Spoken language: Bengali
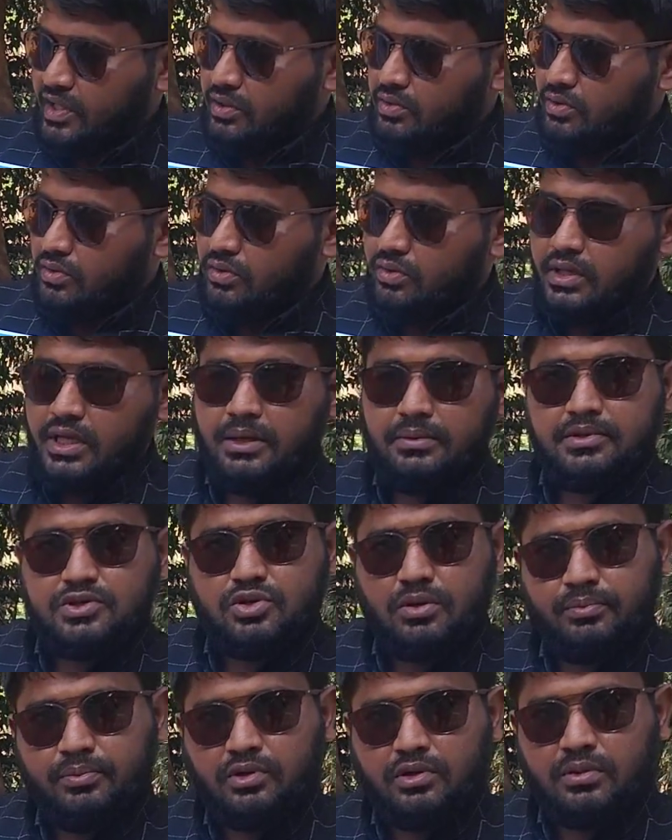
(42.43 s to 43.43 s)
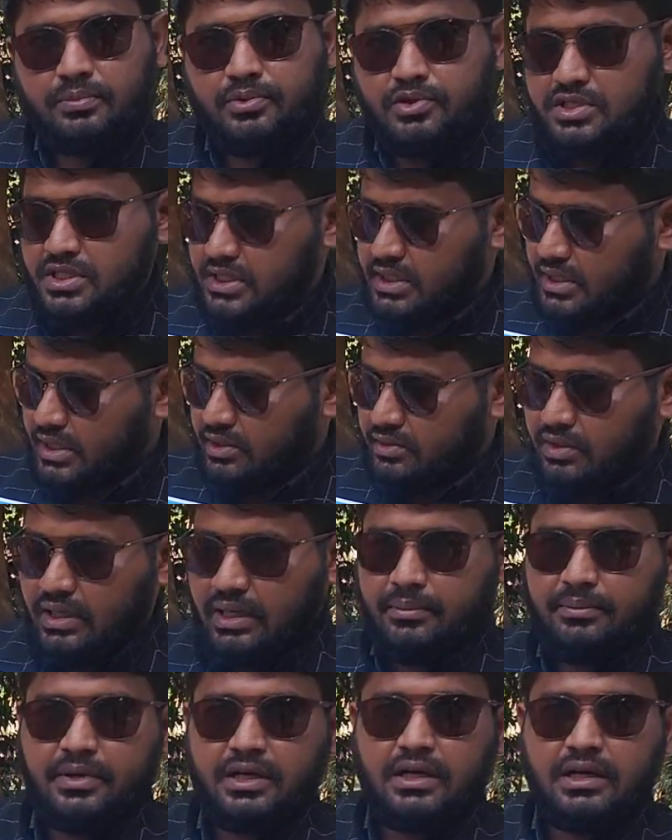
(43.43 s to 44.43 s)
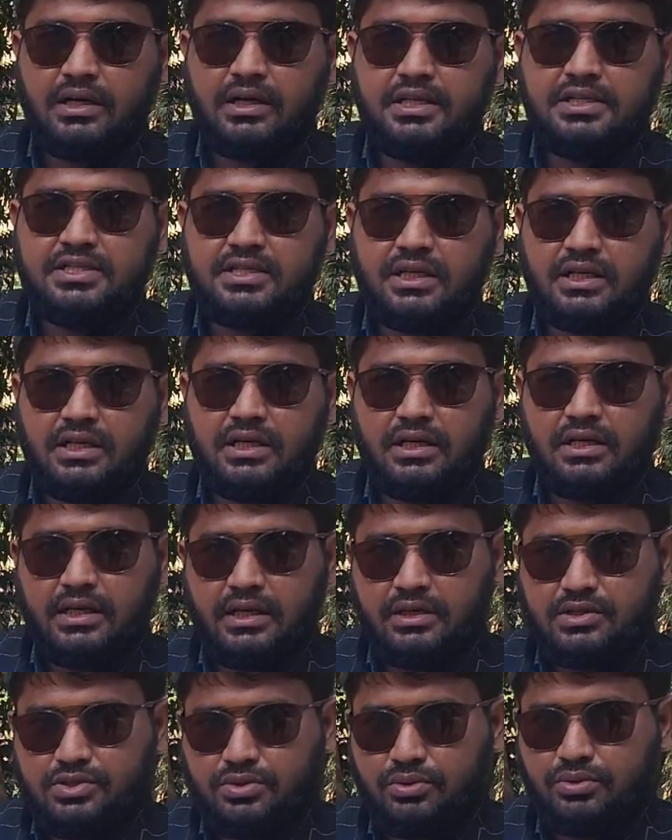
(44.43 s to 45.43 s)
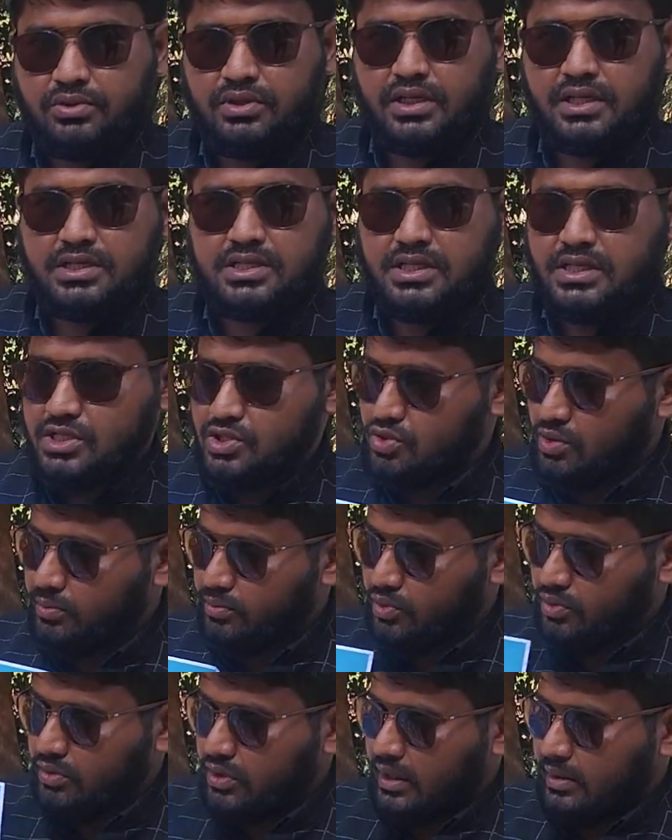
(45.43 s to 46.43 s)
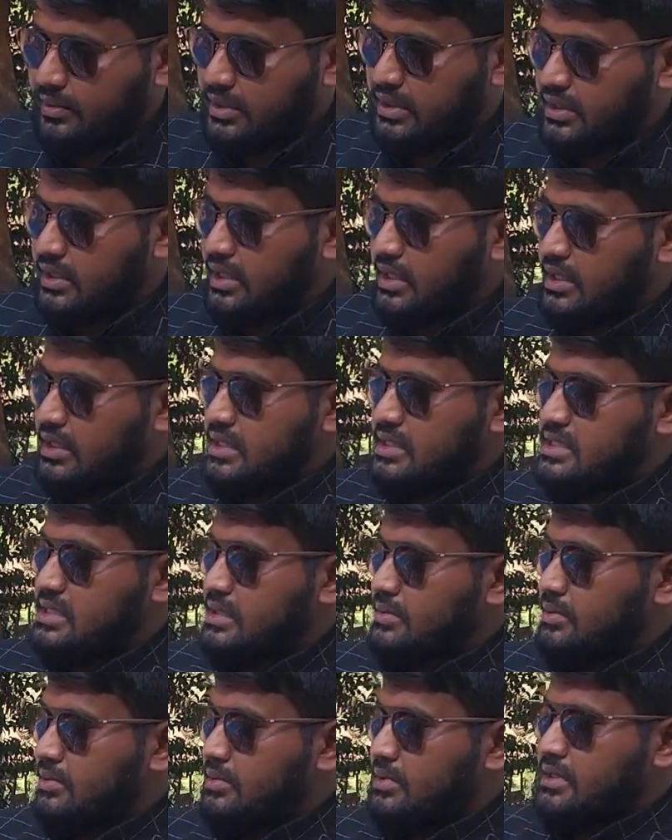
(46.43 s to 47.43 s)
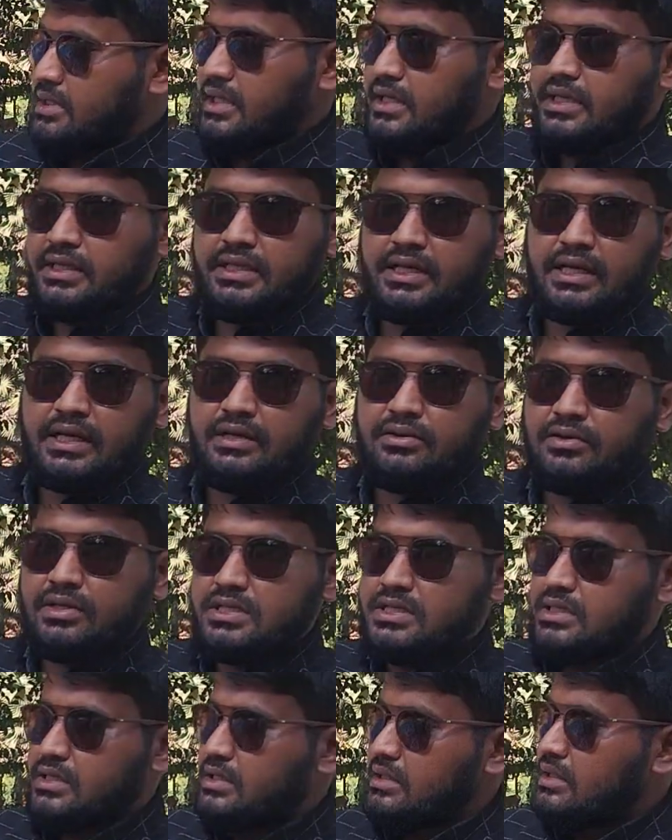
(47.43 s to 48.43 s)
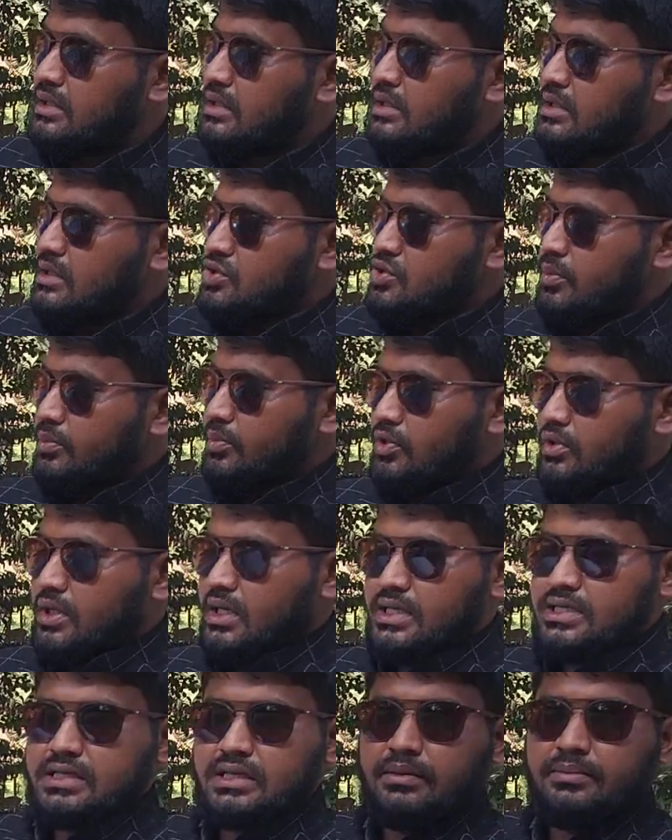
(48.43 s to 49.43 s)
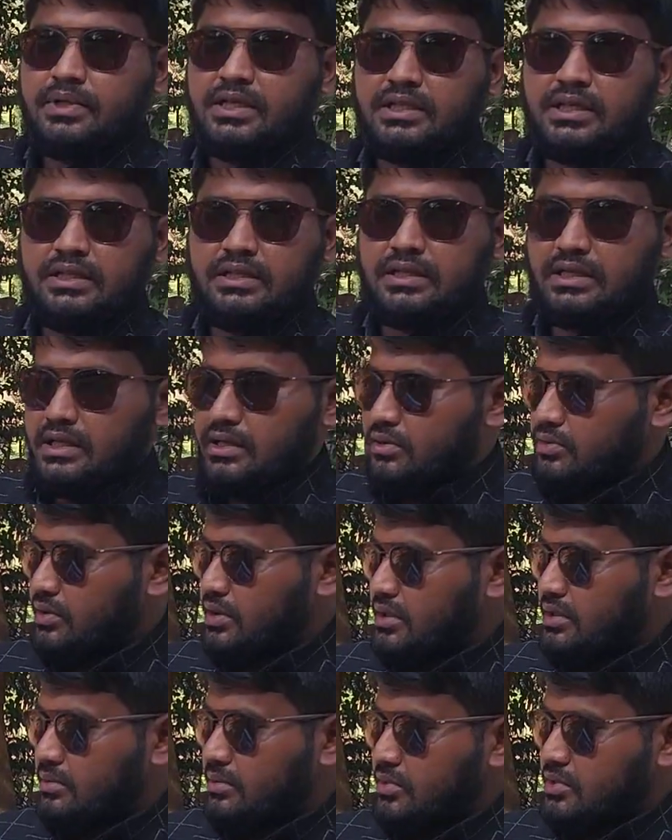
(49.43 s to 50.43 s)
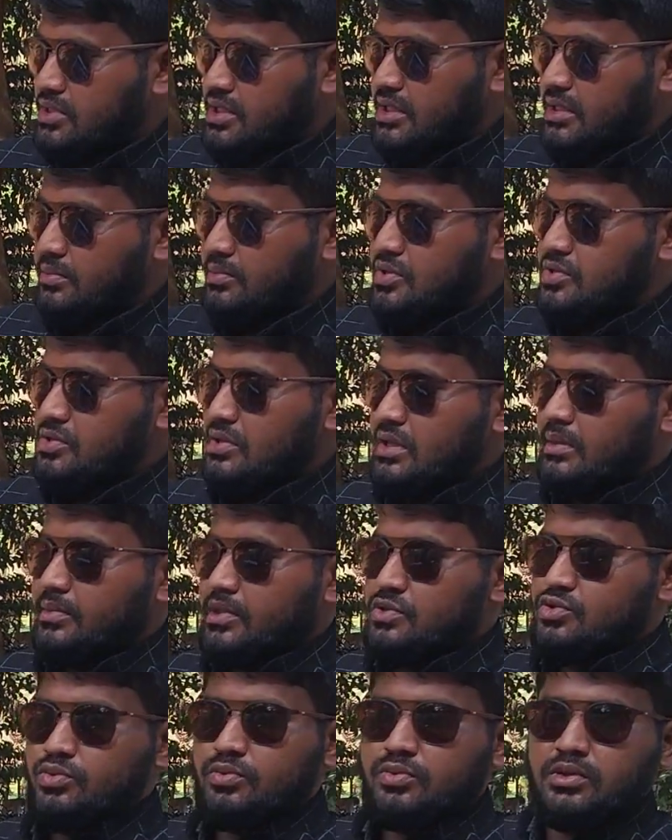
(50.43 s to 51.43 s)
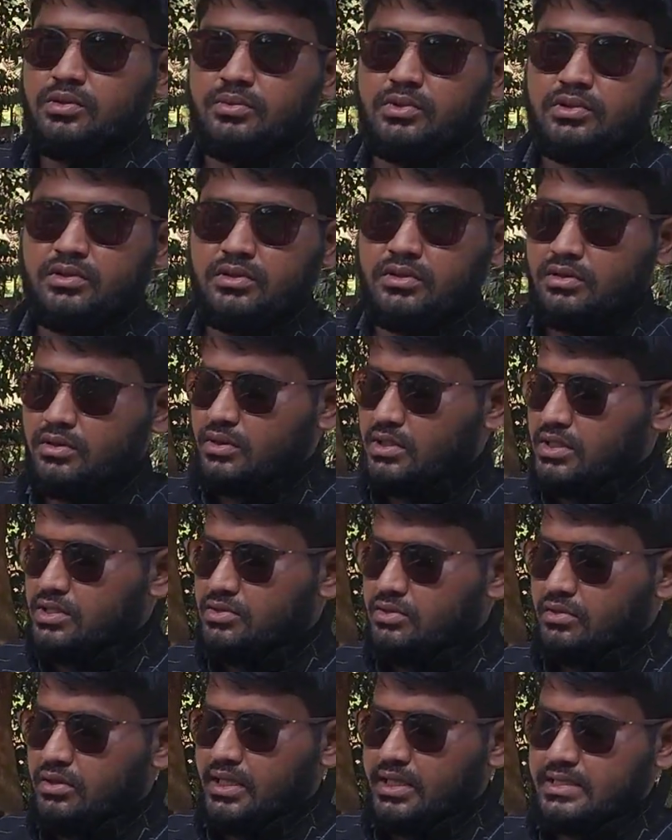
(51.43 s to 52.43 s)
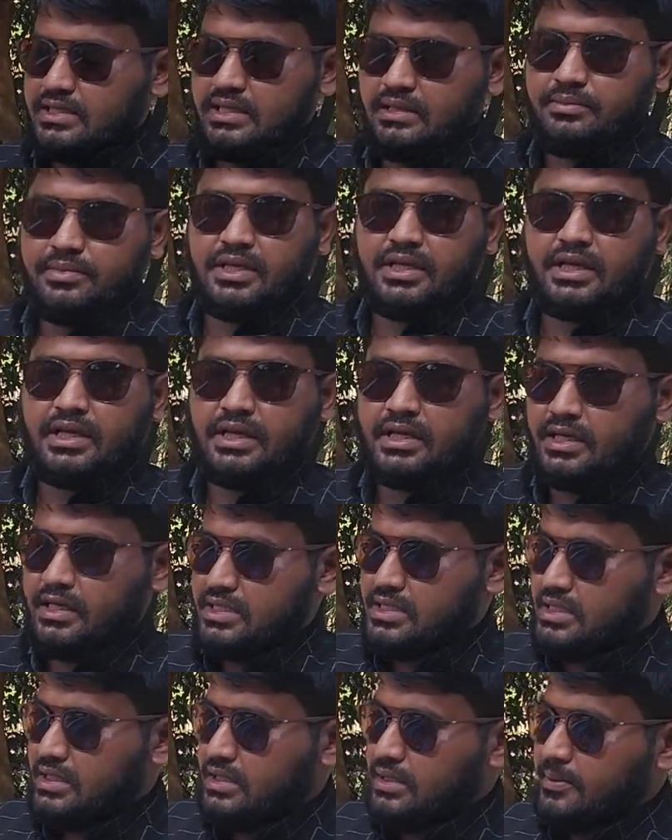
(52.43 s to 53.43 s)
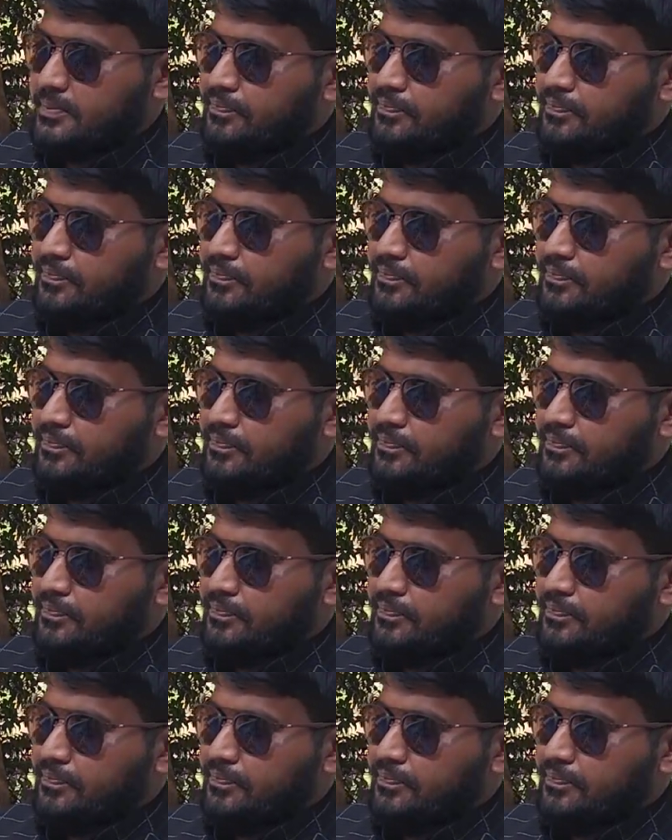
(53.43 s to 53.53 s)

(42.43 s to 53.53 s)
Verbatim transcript: তো এই সম্পূর্ণ প্রজেক্টটা কিন্তু আমরা ইনশাল্লাহ শুরু থেকে শেষ সম্পূর্ণ আমাদের এখানে যেভাবে থ্রিডি দেখানো আছে সম্পূর্ণ কাজটা আমরা তাদেরকে করে দিব সেই বিষয়ে আমরা চুক্তিবদ্ধ হওয়ার জন্য আজকে আমরা এখানে আসা